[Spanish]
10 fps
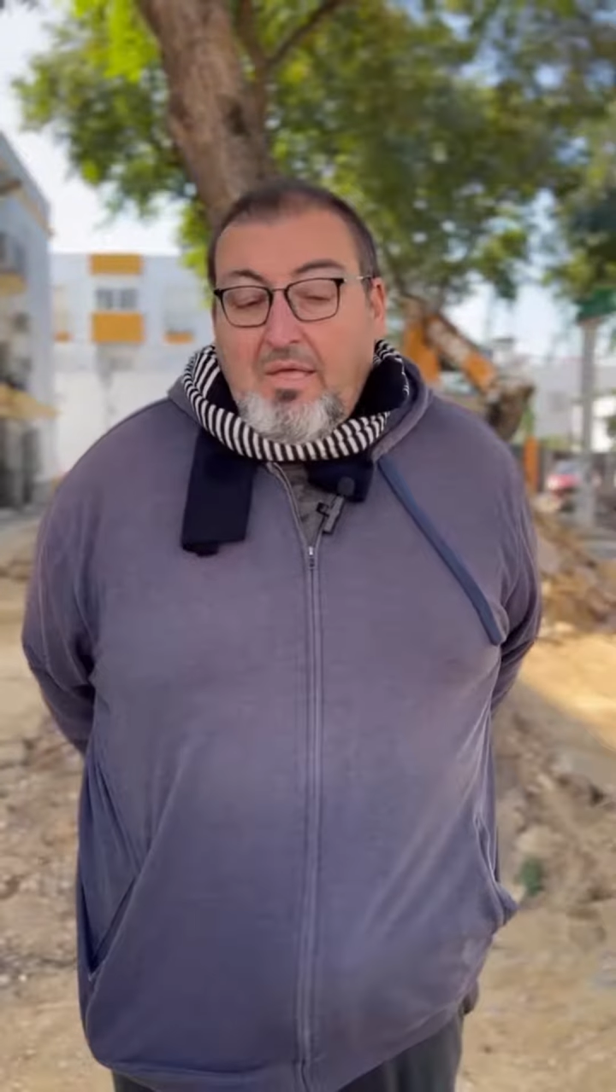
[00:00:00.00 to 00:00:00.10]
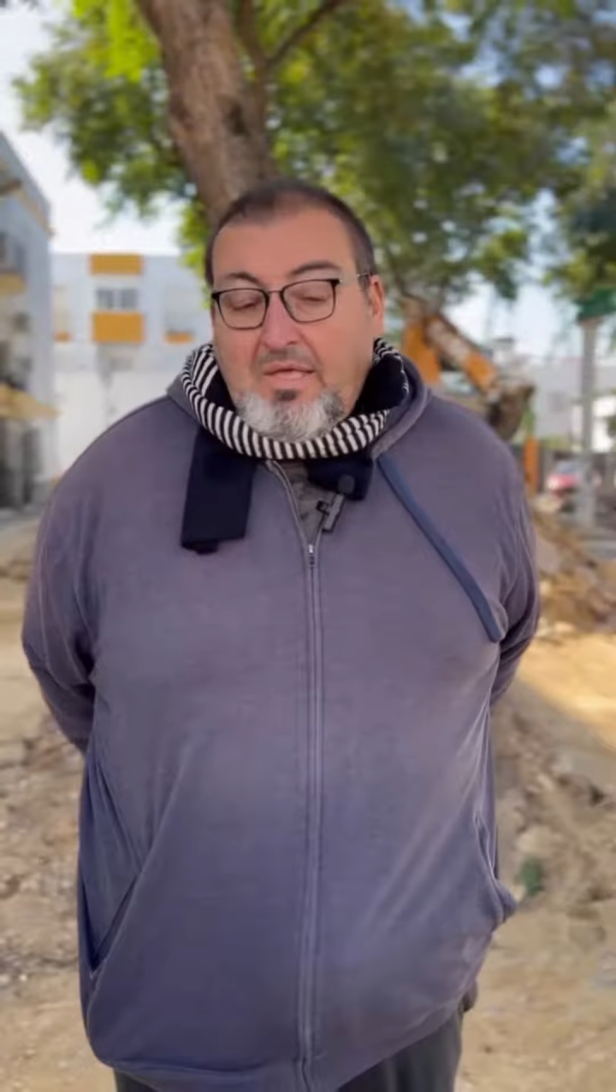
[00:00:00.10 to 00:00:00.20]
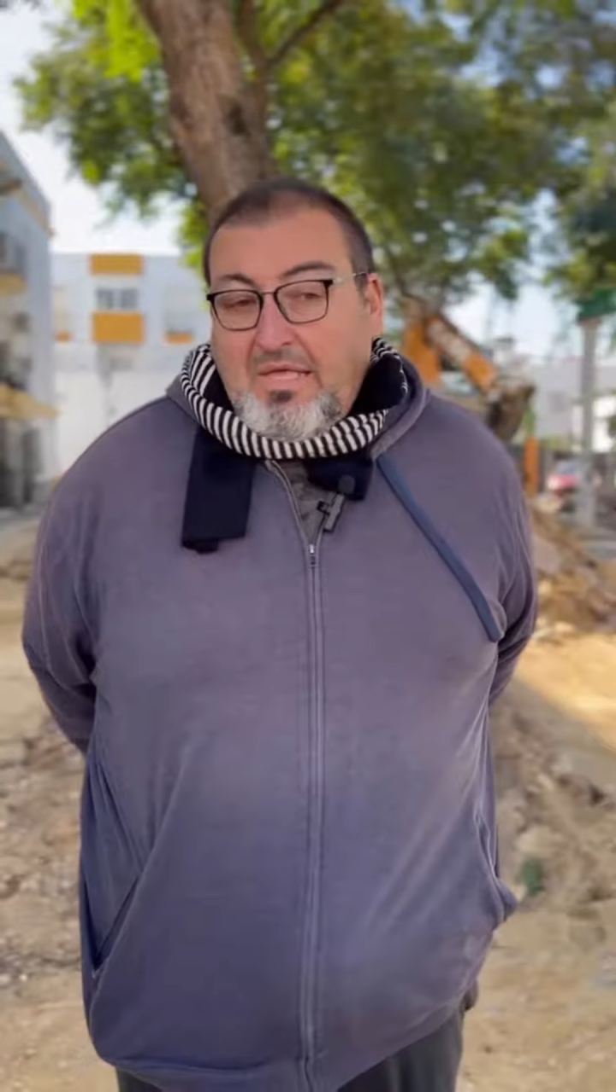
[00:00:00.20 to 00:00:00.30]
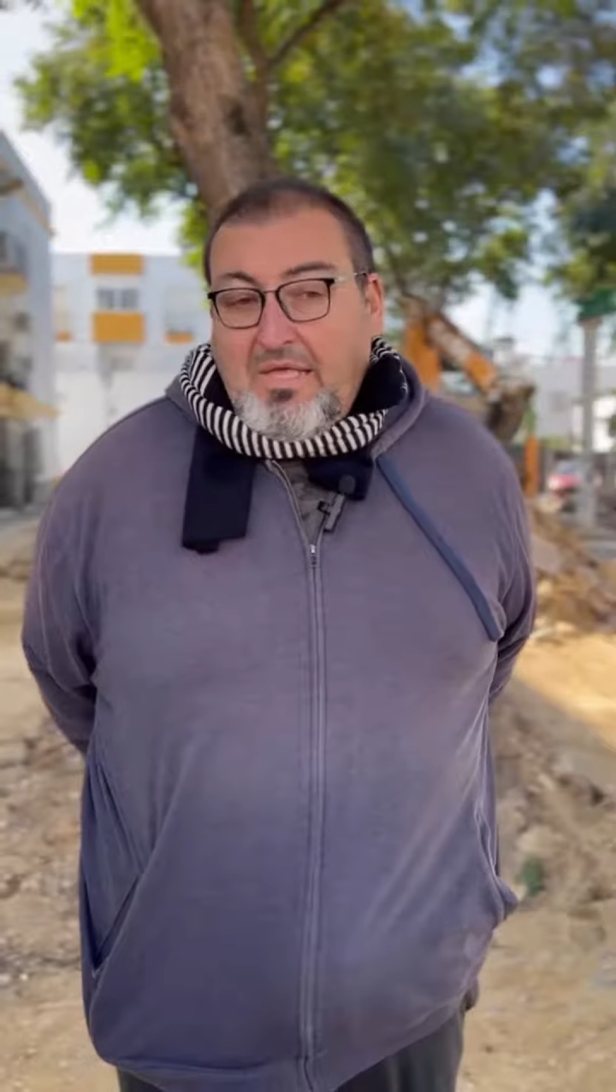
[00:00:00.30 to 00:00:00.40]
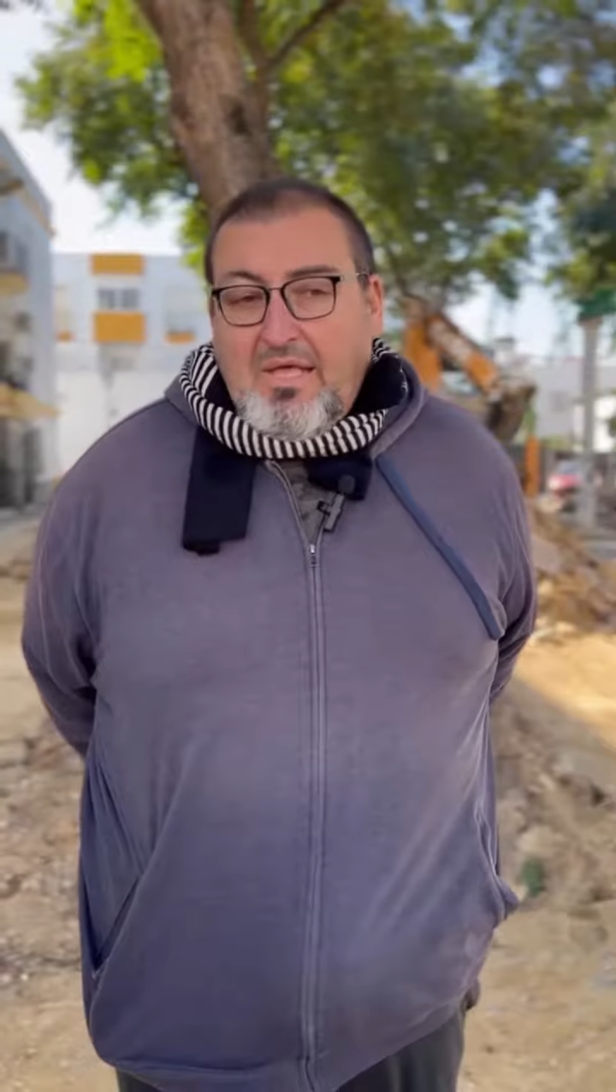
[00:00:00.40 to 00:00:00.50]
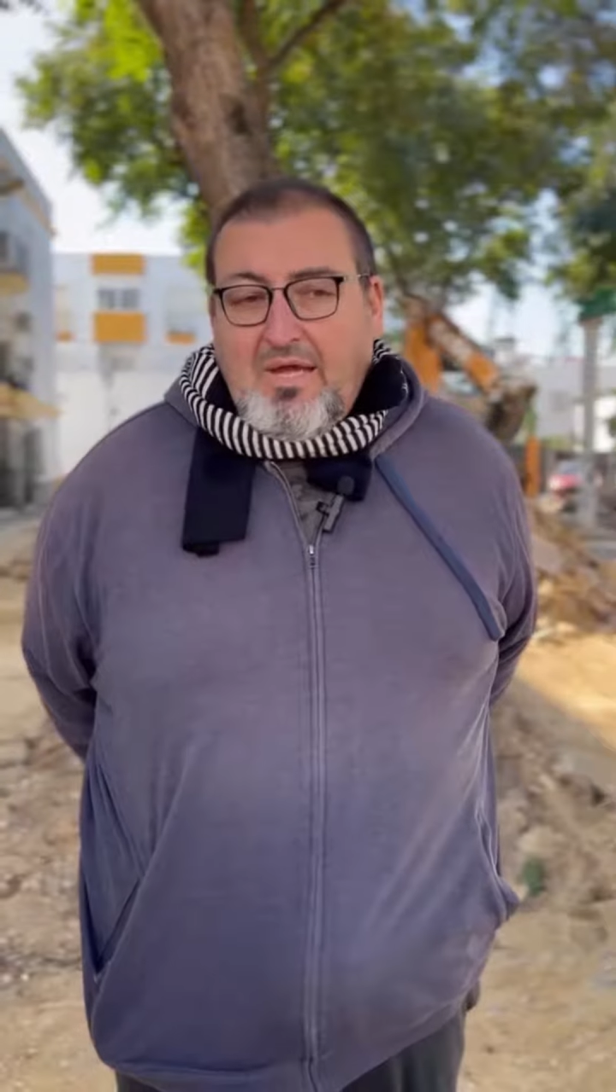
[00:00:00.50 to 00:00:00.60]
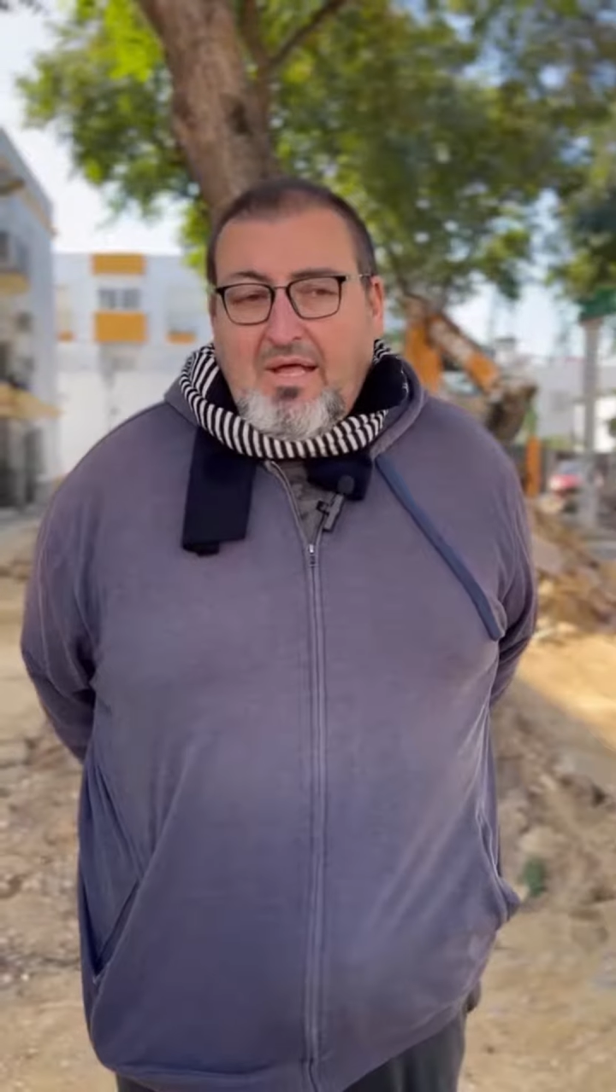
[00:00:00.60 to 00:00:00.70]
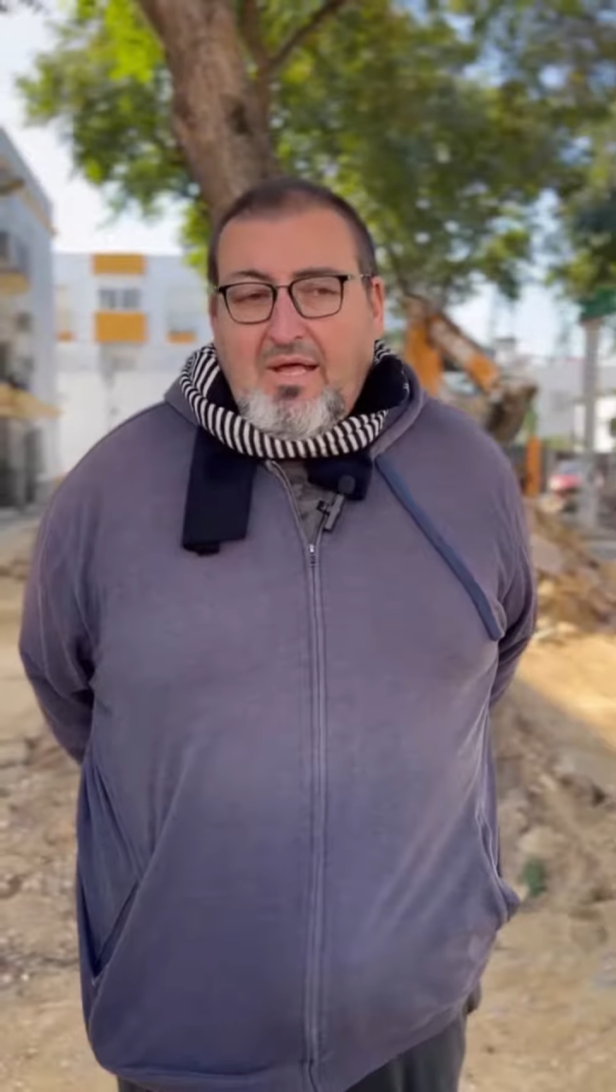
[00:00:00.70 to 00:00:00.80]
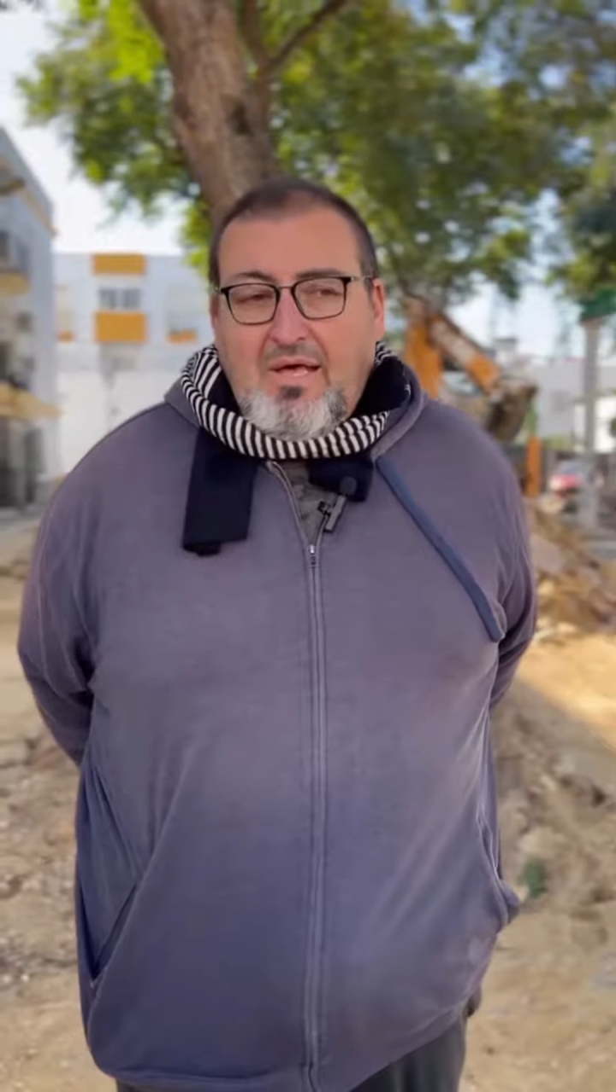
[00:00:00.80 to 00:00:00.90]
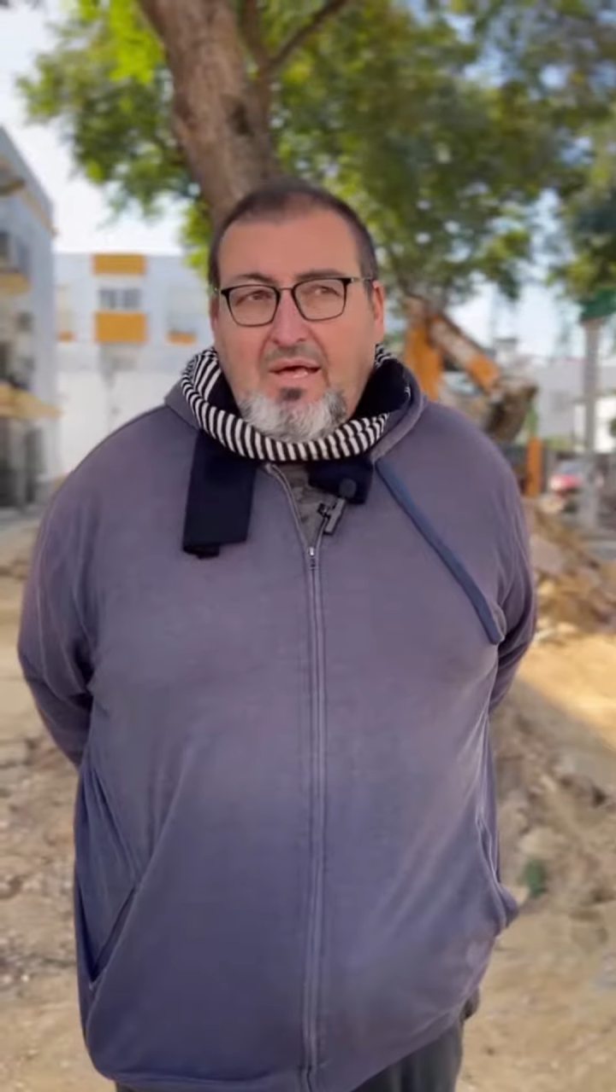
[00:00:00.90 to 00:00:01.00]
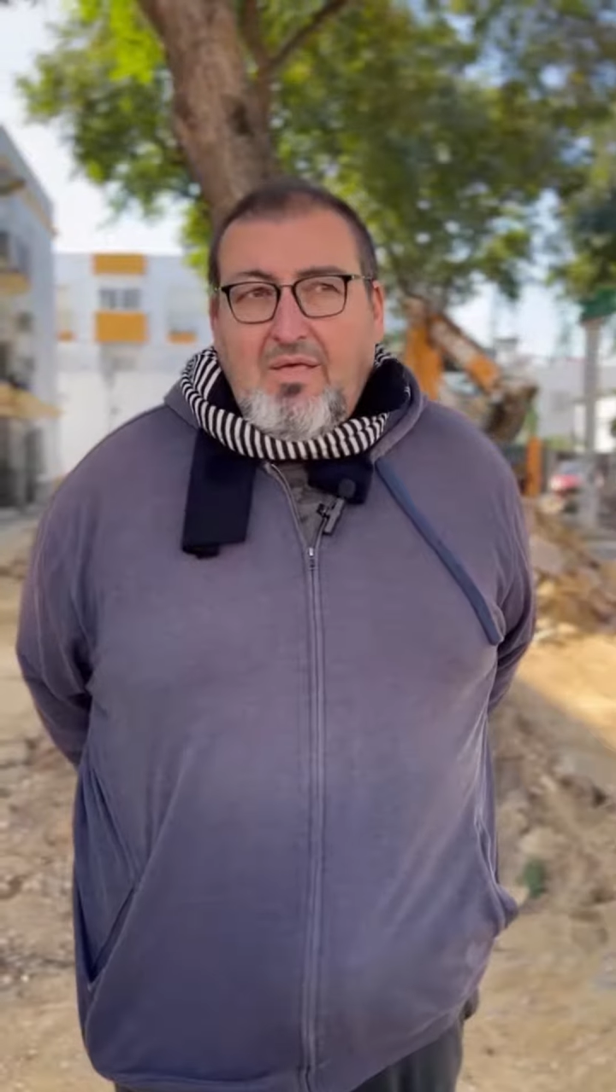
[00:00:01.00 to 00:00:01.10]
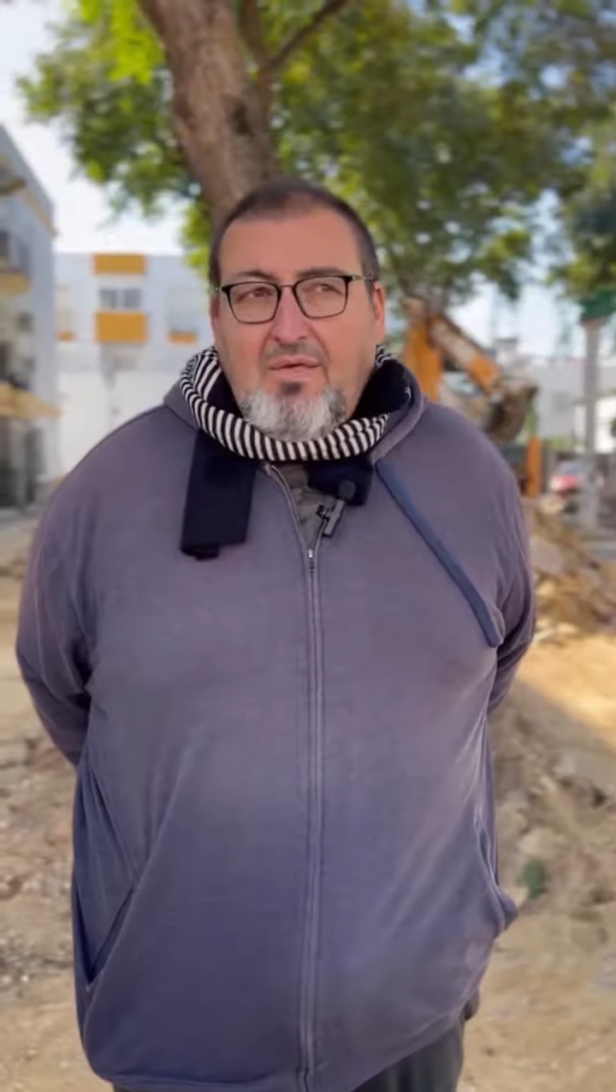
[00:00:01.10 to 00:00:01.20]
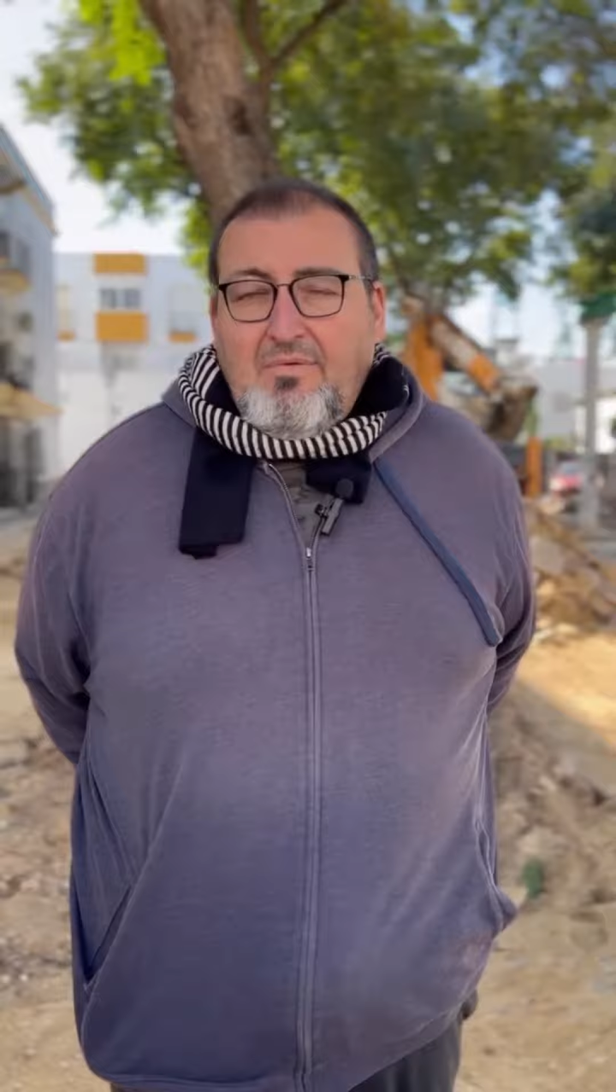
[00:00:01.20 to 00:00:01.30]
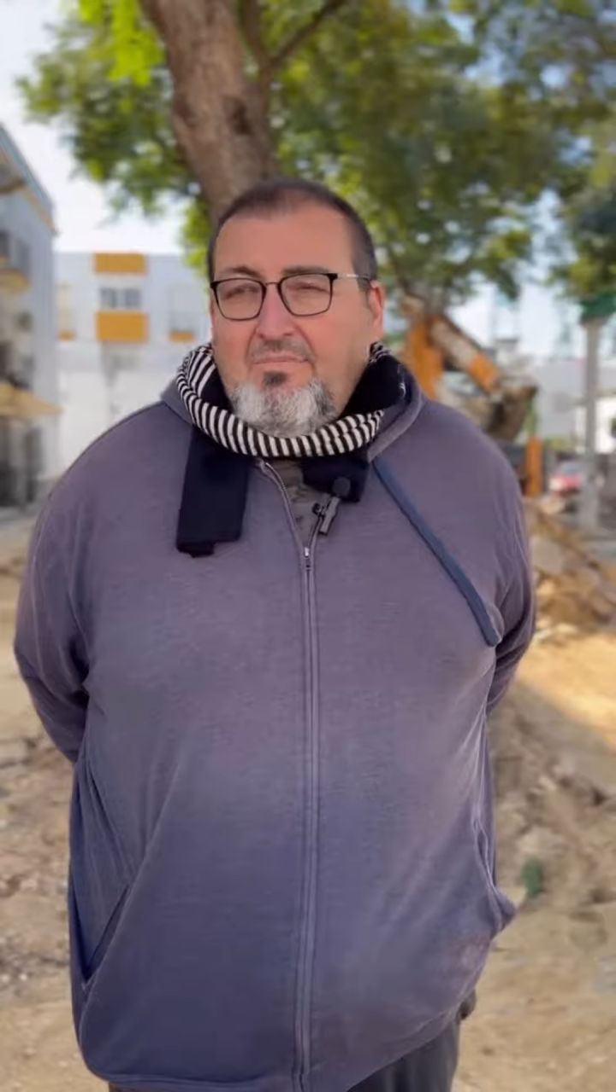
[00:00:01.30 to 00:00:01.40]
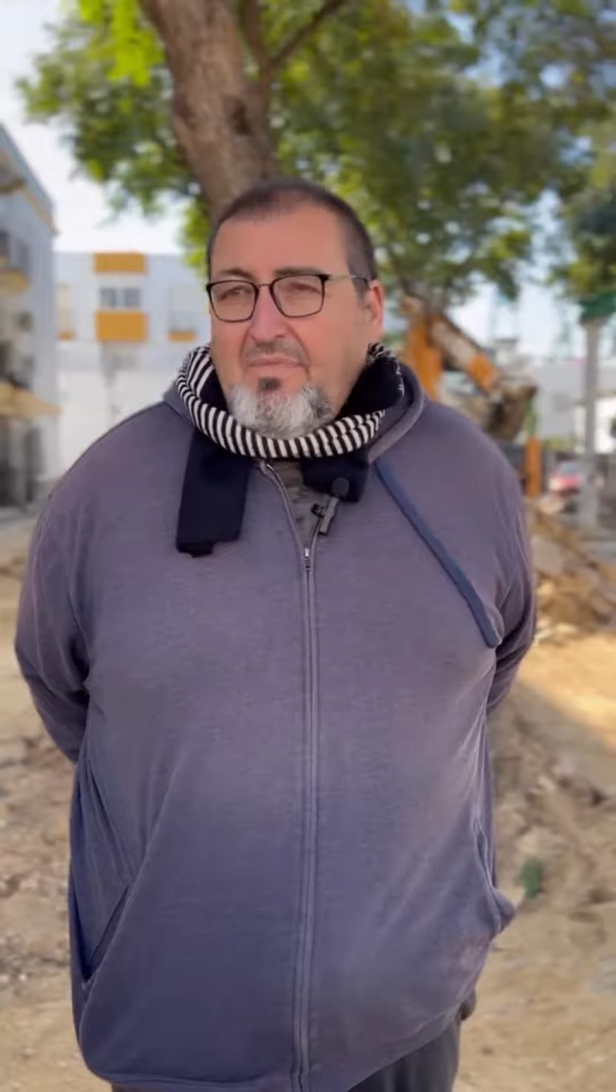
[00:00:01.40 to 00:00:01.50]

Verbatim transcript: y era